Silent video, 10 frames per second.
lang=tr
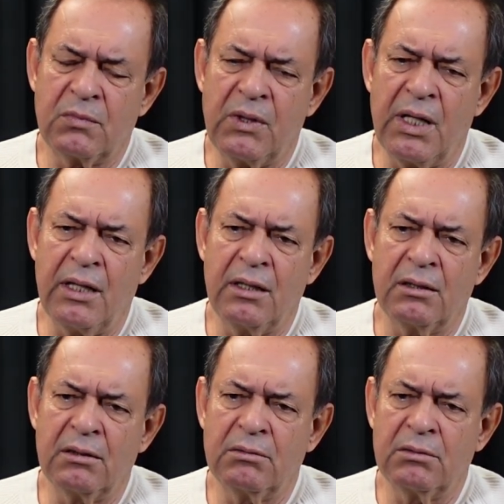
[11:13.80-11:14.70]
e, yani
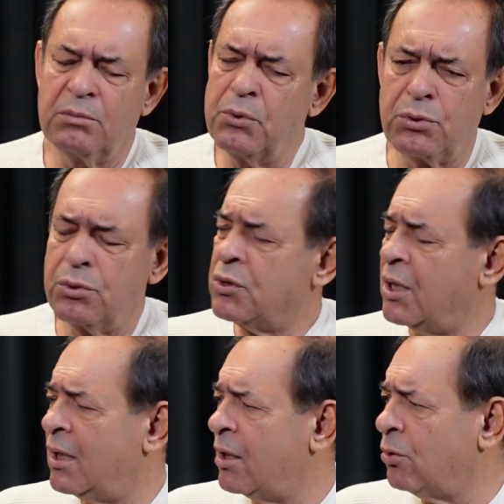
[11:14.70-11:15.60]
bir sürü
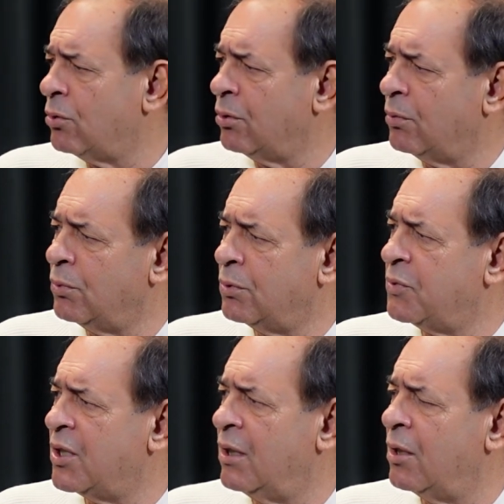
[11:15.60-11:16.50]
şeyler oldu. Bu
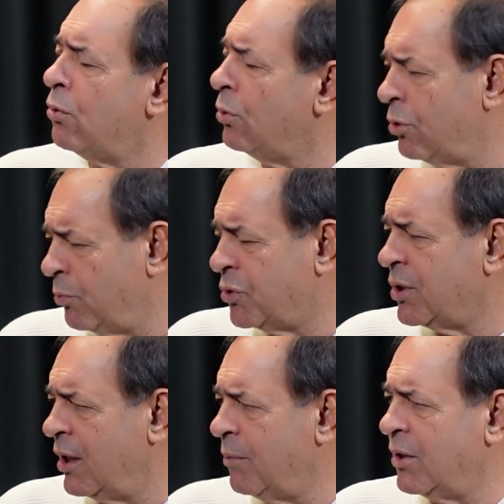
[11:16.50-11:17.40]
tip şeyler evet. oluyormuş
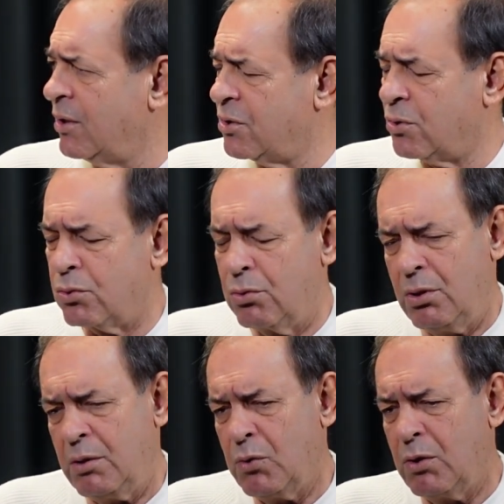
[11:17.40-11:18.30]
yani ben açık
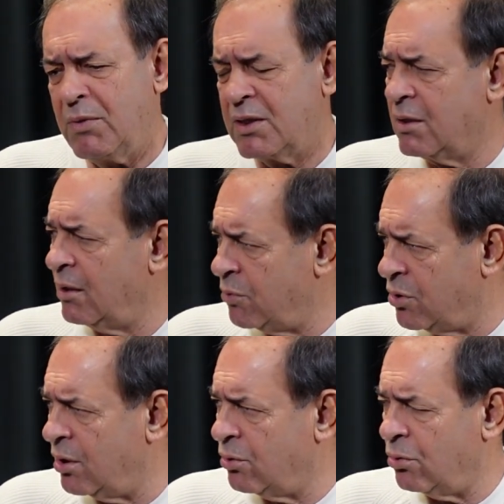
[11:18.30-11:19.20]
söyleyeyim olmaz diye bir
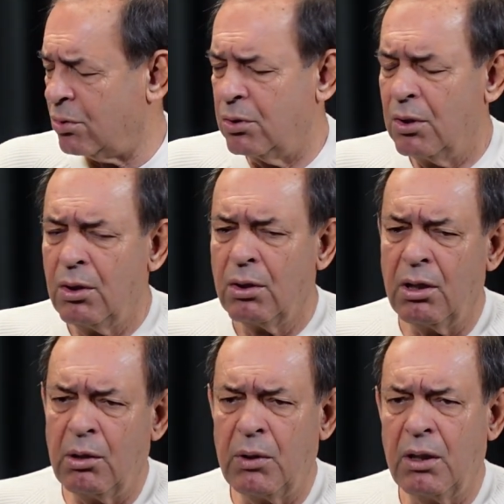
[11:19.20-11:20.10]
şey yok. Evet.
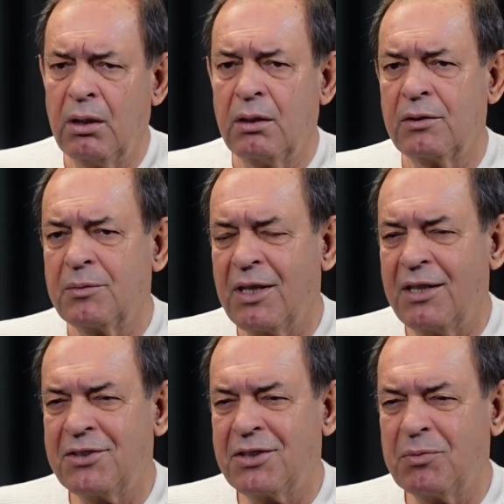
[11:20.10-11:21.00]
Ama
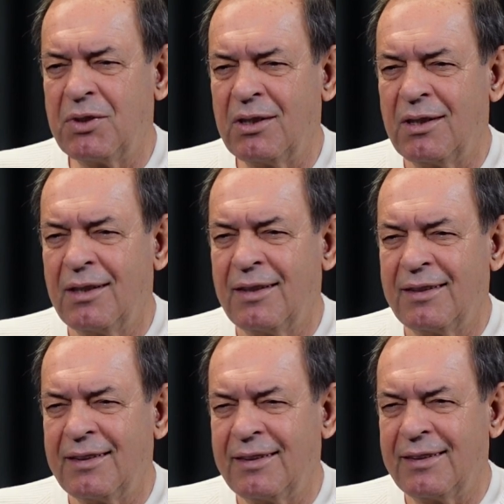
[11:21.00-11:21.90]
yani şimdi
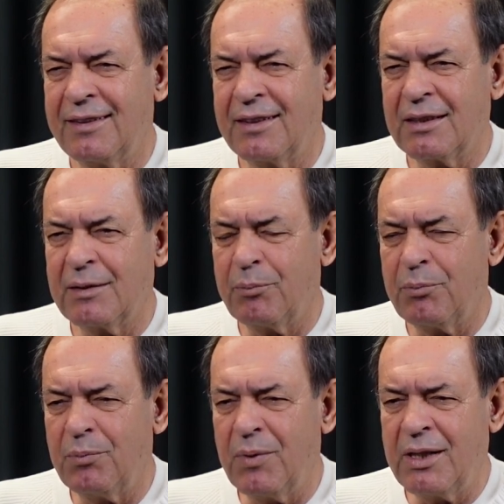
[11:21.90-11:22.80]
eee
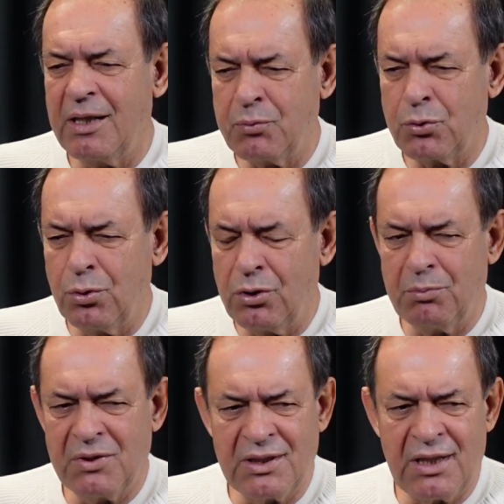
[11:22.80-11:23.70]
ben hep
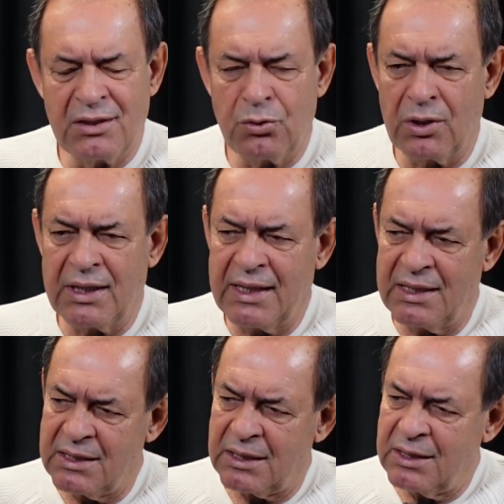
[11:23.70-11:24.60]
söylüyorum bizden sonra
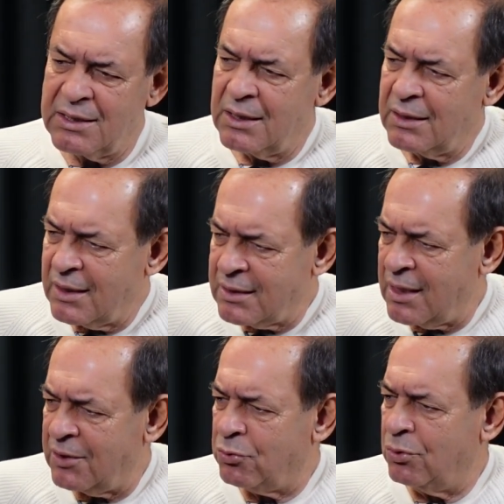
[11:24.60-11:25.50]
gelecek nesil
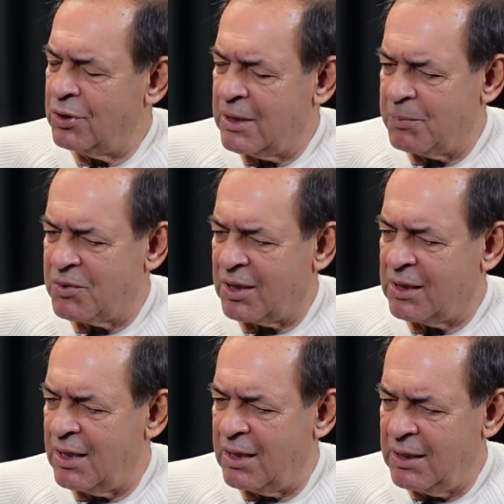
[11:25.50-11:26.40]
nasıl antrenörlük
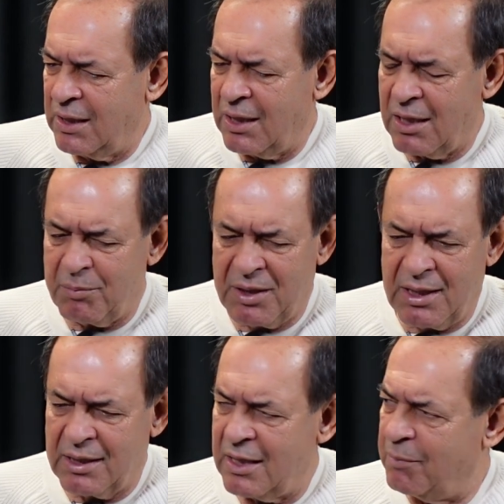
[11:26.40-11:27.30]
yapacak yani? illa bir
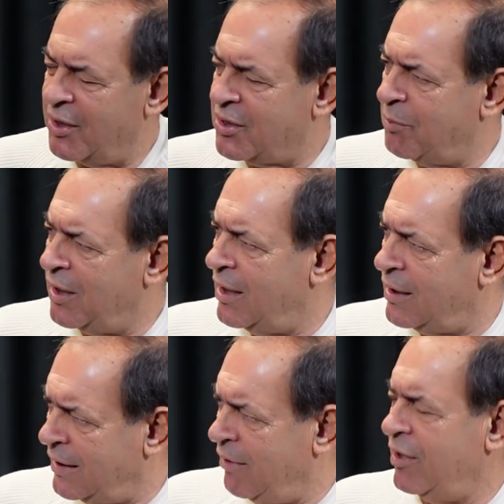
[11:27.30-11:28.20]
yere gelmek evet. için
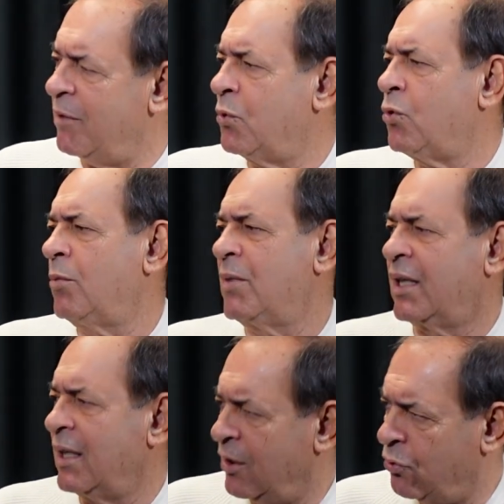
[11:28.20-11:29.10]
birilerini devreye mi
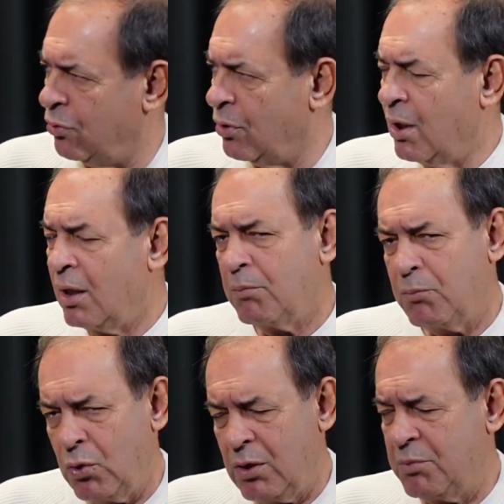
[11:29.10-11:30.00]
koymak gerekiyor? Doğru.
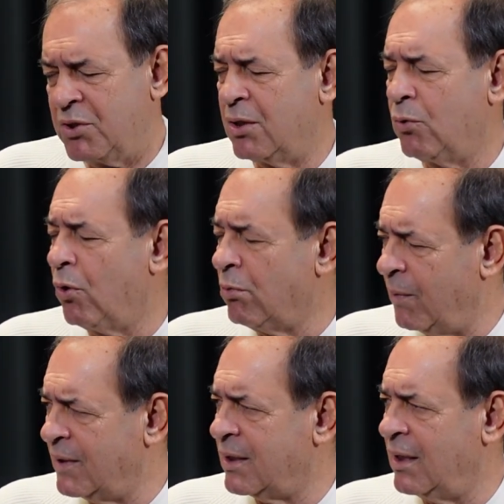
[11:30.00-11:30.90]
Böyle bir şey
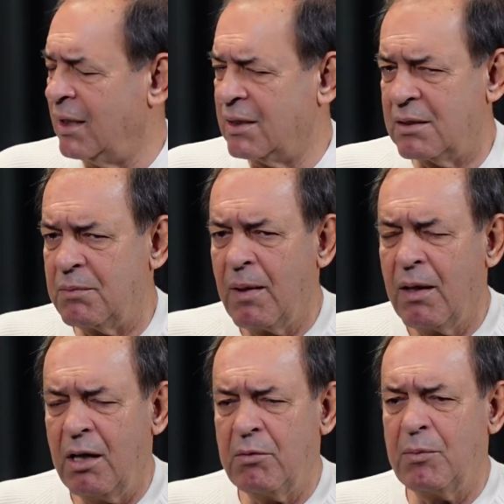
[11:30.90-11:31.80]
olmaması lazım.
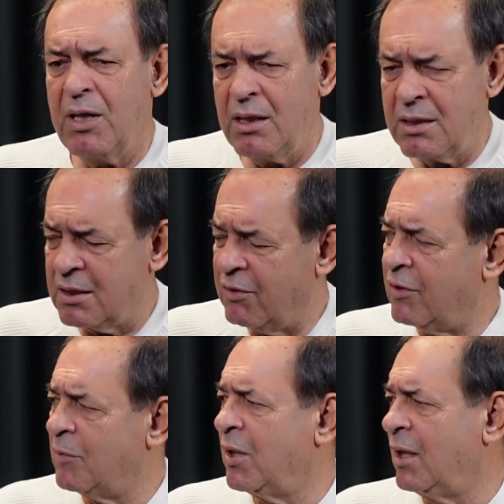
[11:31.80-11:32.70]
Ama
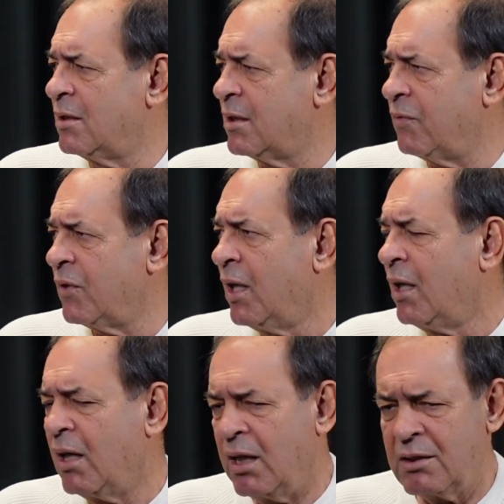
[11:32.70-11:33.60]
maalesef ve maalesef
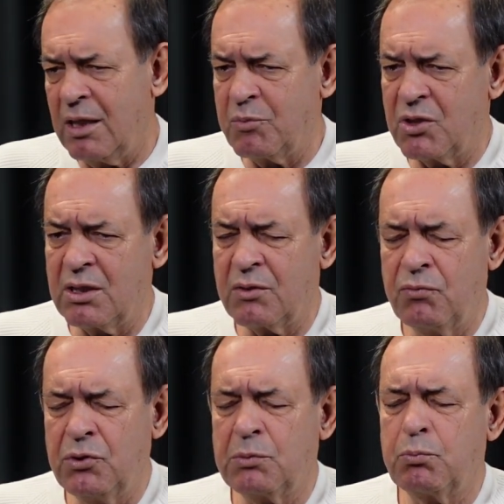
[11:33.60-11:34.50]
adamcılık
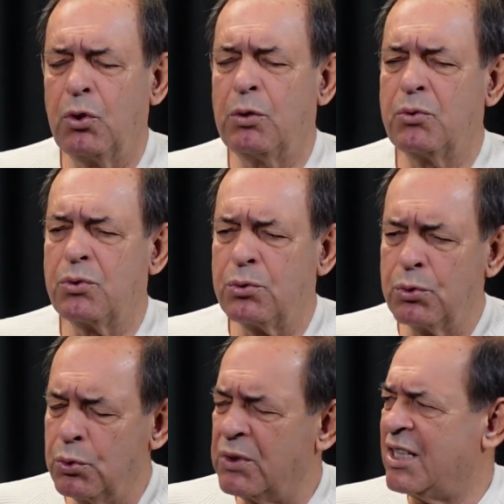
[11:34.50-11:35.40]
futbolumuzun
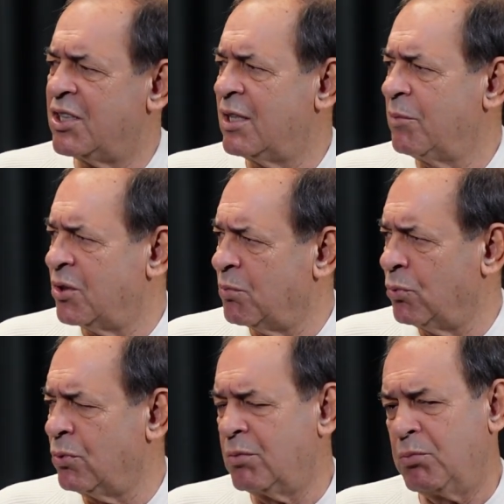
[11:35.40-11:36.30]
ruhuna işlemiş.
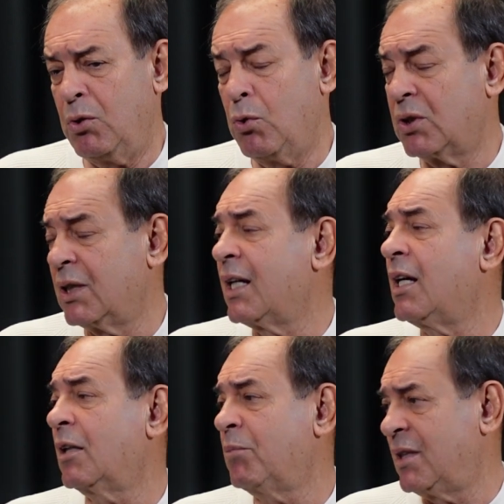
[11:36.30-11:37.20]
Bunun bir ortadan
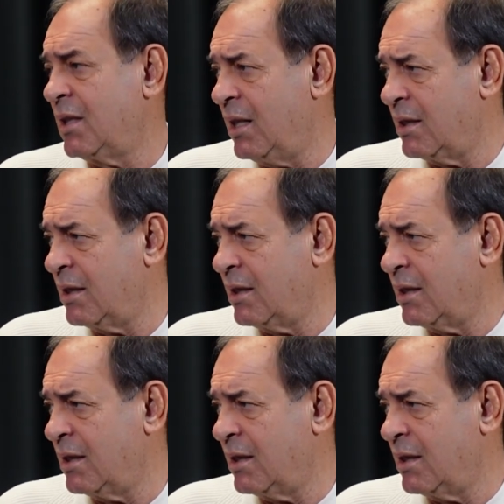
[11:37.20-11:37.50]
kalkması